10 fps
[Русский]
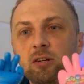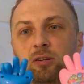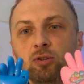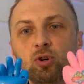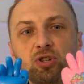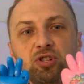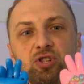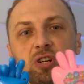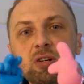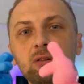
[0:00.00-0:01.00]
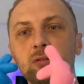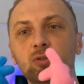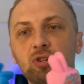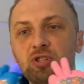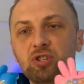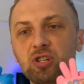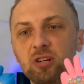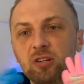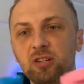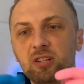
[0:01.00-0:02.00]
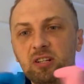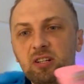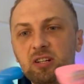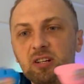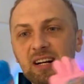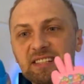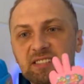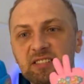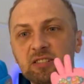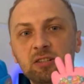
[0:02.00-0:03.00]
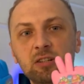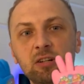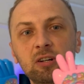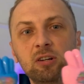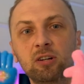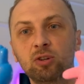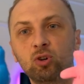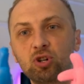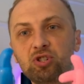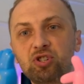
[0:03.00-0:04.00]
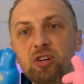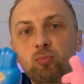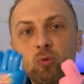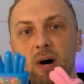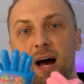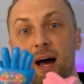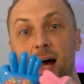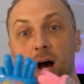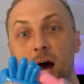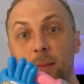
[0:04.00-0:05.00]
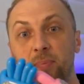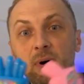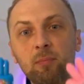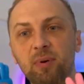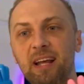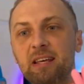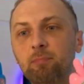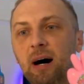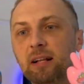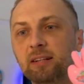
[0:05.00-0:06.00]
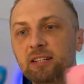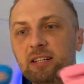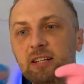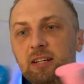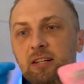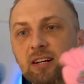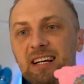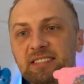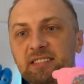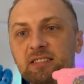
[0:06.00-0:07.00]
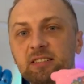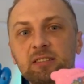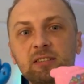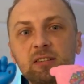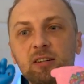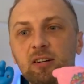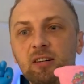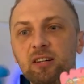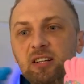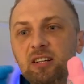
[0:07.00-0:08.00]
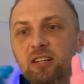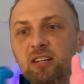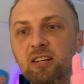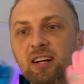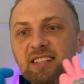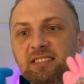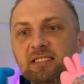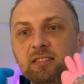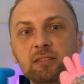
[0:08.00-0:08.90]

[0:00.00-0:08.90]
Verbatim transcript: Ножнички, ножнички. И раз. Ножнички, бумага. Ап, проебал. И раз. И раз.